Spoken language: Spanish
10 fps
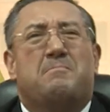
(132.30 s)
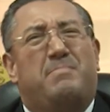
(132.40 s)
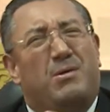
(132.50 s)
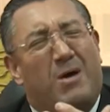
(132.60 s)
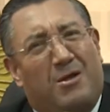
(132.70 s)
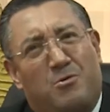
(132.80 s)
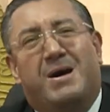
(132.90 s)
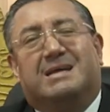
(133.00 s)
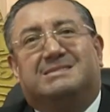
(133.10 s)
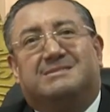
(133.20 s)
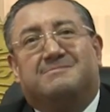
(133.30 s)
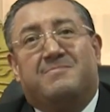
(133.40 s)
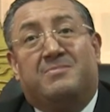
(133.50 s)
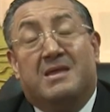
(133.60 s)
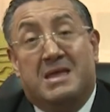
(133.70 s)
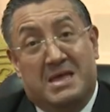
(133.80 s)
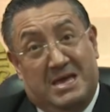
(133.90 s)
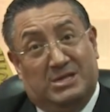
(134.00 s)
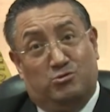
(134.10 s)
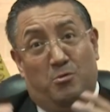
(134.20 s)
Pero algo más.
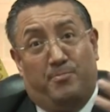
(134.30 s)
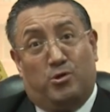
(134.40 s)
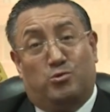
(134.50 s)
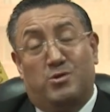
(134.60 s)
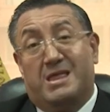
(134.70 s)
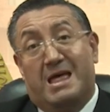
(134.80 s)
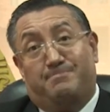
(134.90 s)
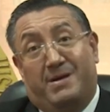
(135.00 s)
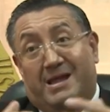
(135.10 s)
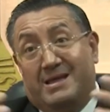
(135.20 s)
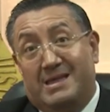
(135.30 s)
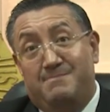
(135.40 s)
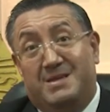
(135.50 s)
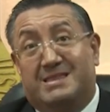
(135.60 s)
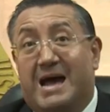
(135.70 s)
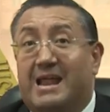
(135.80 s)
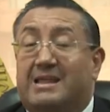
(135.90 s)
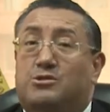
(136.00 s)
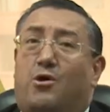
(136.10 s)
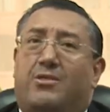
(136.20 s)
Es una oportunidad para invitar
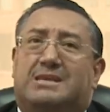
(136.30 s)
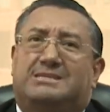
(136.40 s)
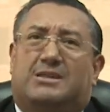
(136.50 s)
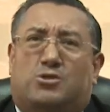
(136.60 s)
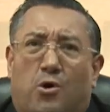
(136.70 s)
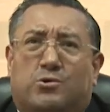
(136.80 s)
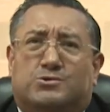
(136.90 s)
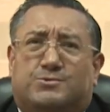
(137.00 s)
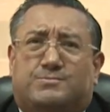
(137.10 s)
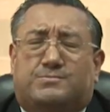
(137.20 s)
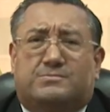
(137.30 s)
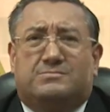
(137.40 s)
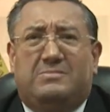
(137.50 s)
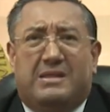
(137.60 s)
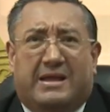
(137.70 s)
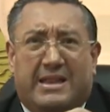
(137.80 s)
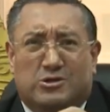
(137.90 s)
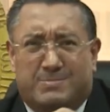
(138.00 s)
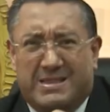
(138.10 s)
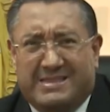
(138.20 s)
a todas y a todos que
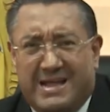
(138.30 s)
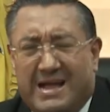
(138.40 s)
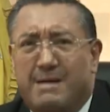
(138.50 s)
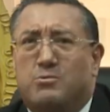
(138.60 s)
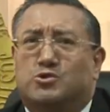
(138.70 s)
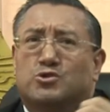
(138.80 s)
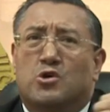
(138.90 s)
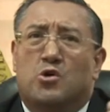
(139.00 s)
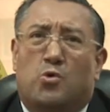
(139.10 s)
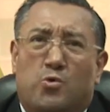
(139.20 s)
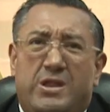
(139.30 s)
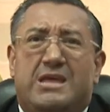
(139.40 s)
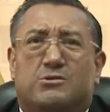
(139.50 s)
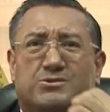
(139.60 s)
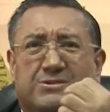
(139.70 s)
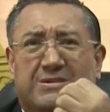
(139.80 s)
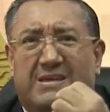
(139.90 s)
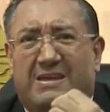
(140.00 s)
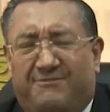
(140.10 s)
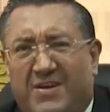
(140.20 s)
nos mantengamos unidos
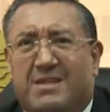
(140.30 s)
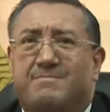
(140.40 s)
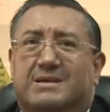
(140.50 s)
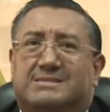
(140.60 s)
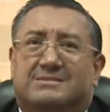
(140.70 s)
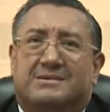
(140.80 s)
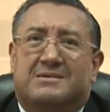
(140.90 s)
y firmes